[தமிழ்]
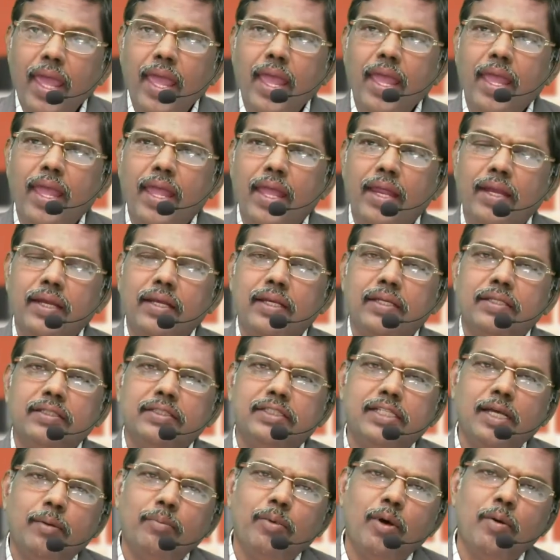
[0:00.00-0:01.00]
ஏன்
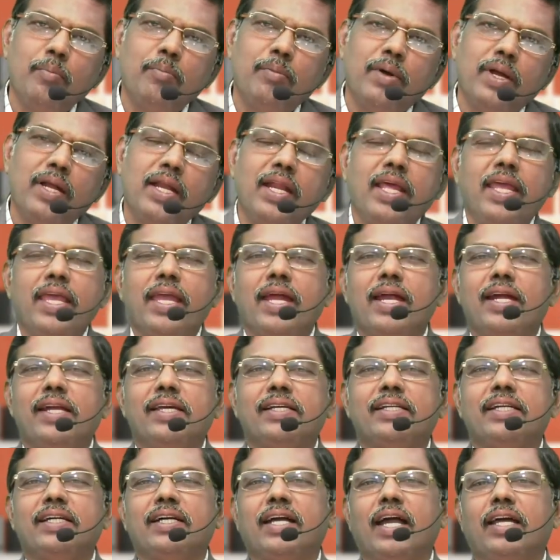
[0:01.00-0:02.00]
ஜெபம் பண்ண
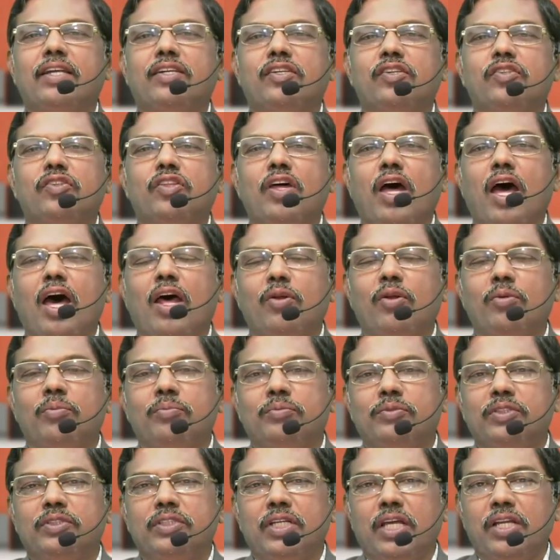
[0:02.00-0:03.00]
எங்களுக்கு
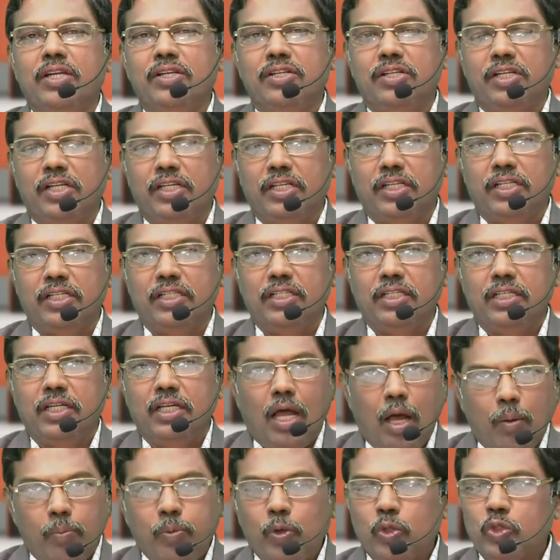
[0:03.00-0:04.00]
கற்றுத்தாரும் என்று
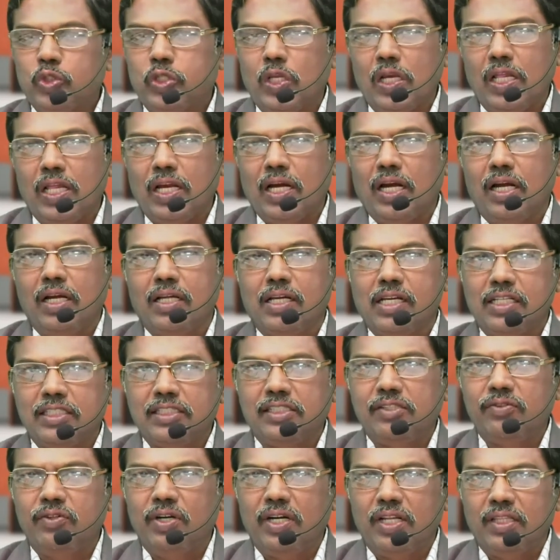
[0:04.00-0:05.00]
அப்போ சிலர்கள்
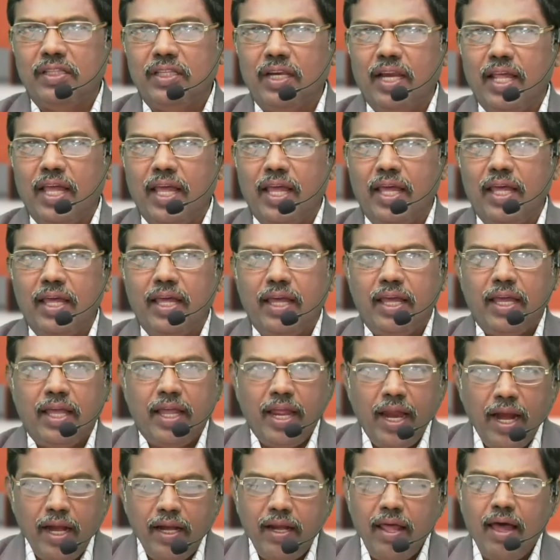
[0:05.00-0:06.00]
கிறிஸ்துவனிடத்திலே
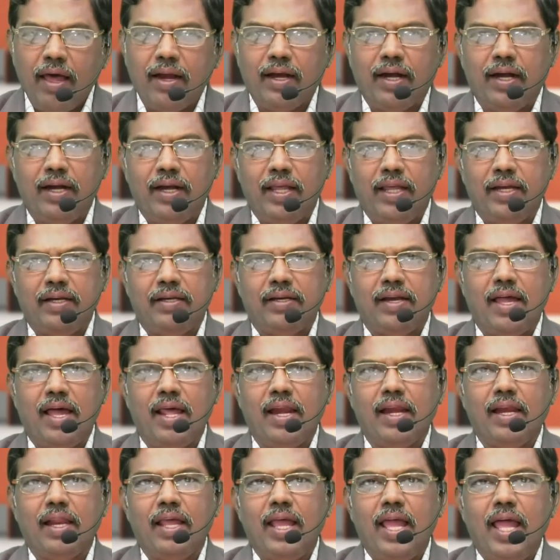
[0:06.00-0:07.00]
கேட்டார்கள்
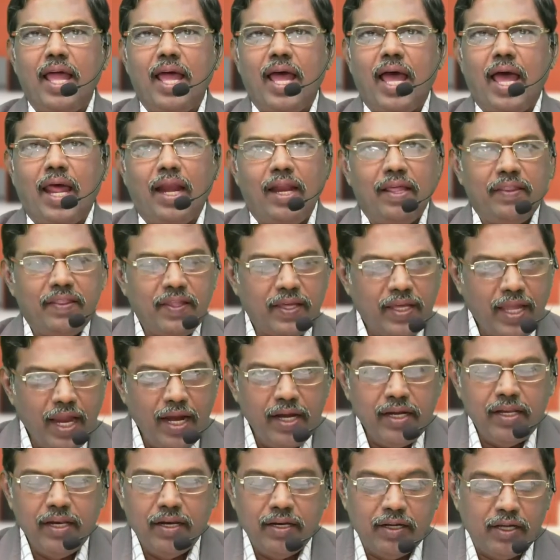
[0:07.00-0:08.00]
என்றால் அல்லது
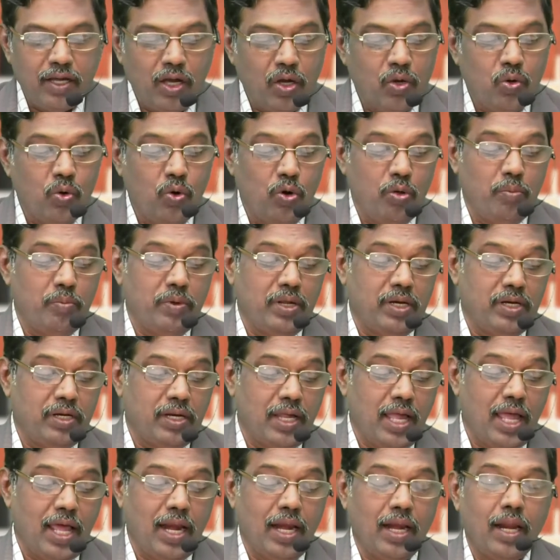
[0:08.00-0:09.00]
கேட்டிருக்க கூடும்
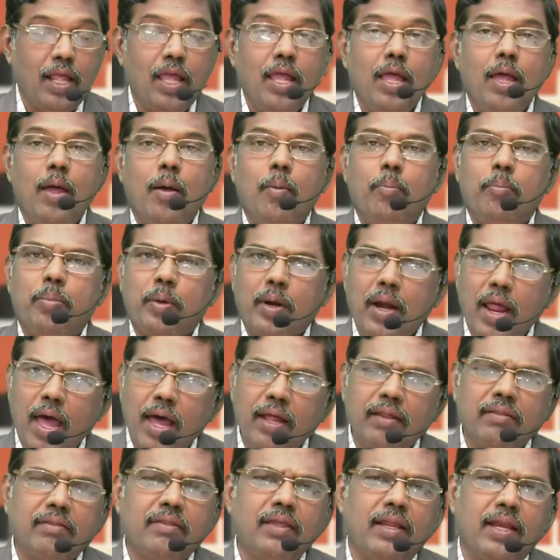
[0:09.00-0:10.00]
என்றால்
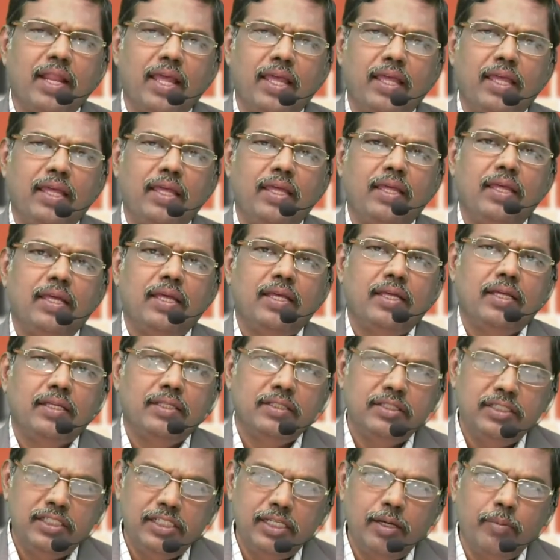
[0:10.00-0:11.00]
பிரார்த்தனை
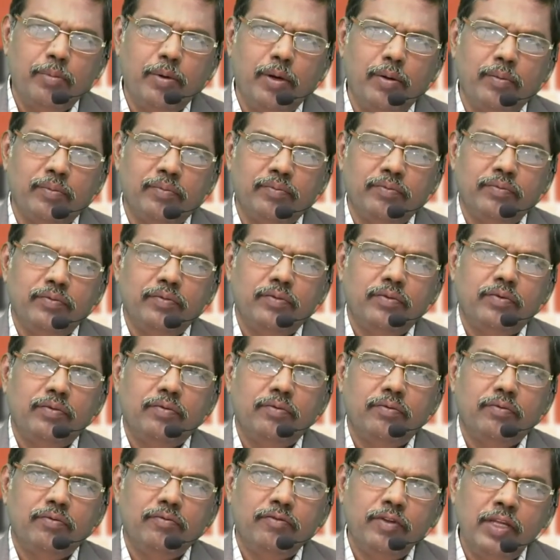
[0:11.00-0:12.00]
ஜெபம்
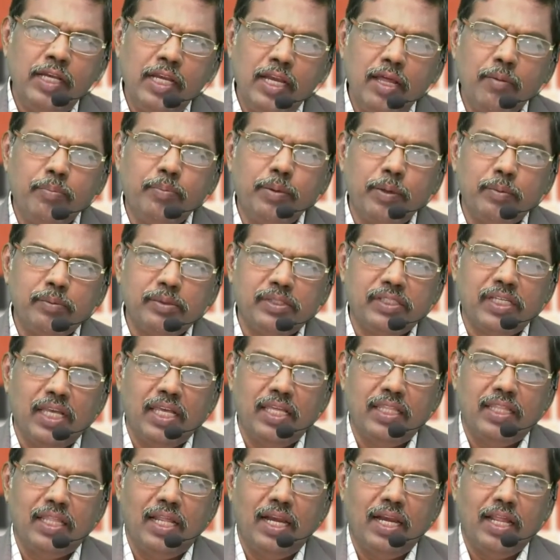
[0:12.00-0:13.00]
விண்ணப்பம்
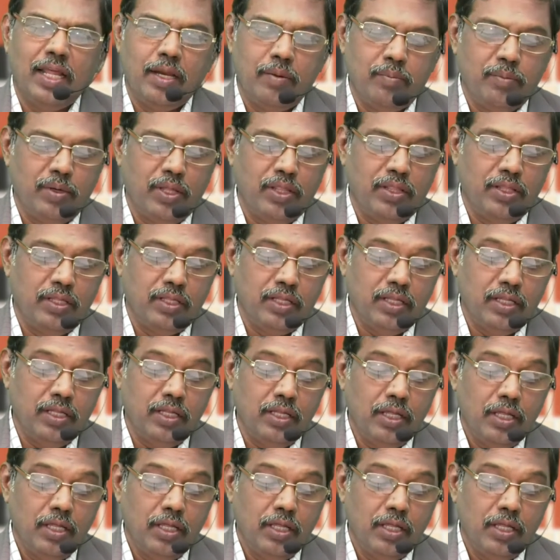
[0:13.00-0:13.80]
செய்தல் என்பது